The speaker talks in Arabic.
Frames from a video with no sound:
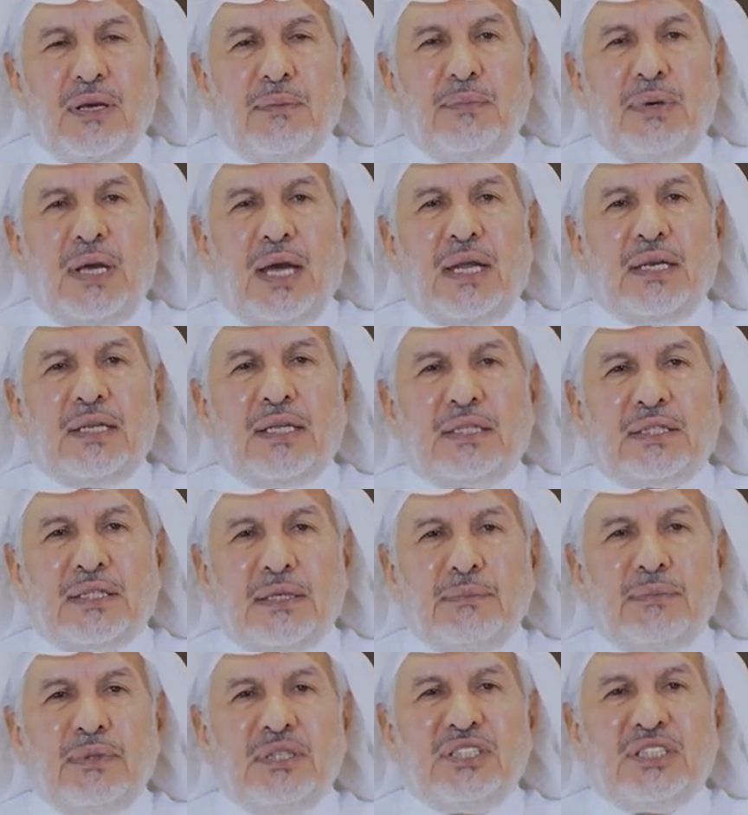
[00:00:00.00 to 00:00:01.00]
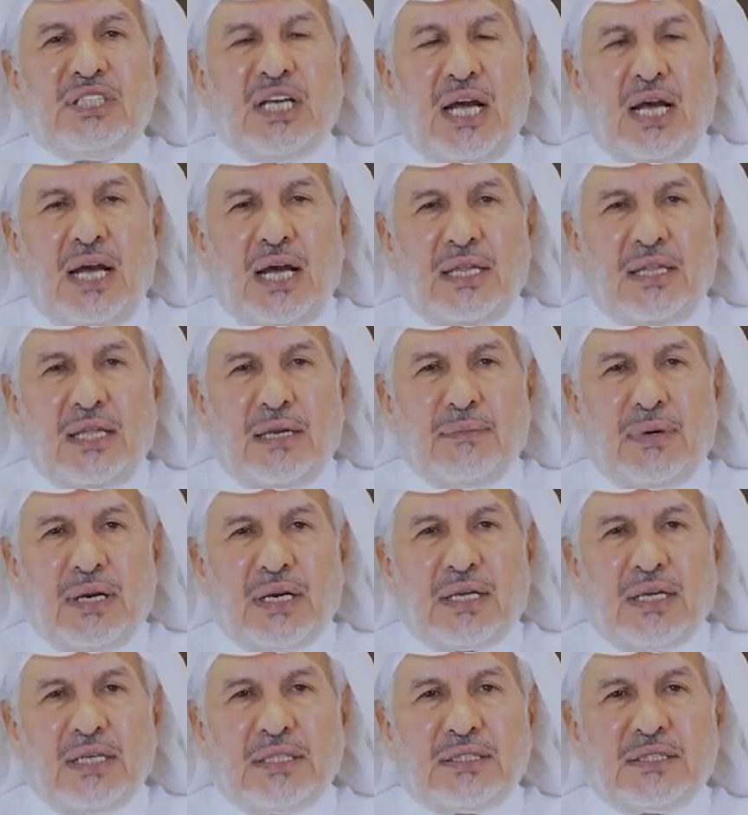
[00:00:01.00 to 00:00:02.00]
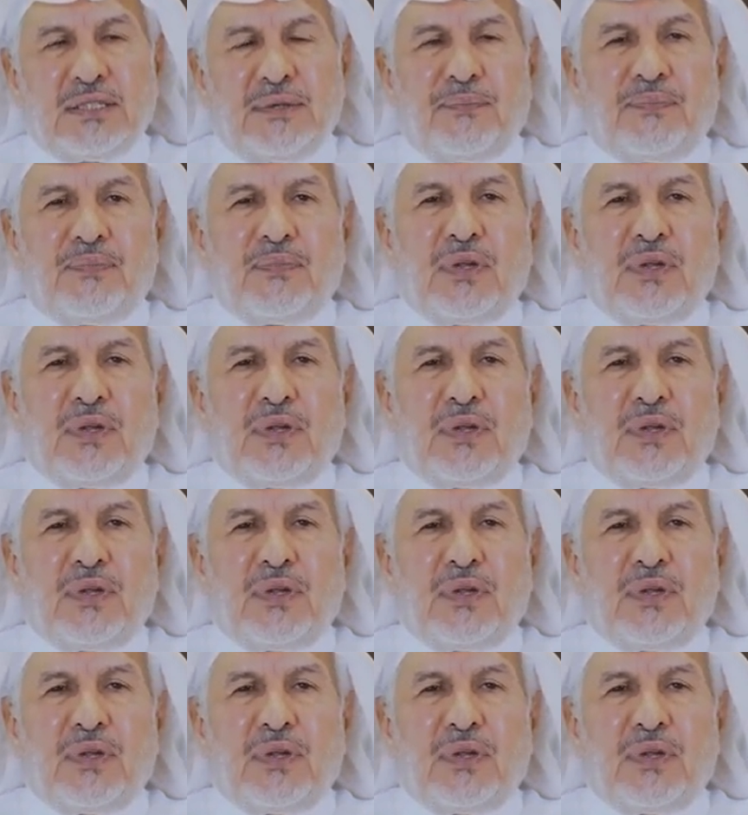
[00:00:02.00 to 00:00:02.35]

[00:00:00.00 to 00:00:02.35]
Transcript: بأن يتم إنشاء هذا المركز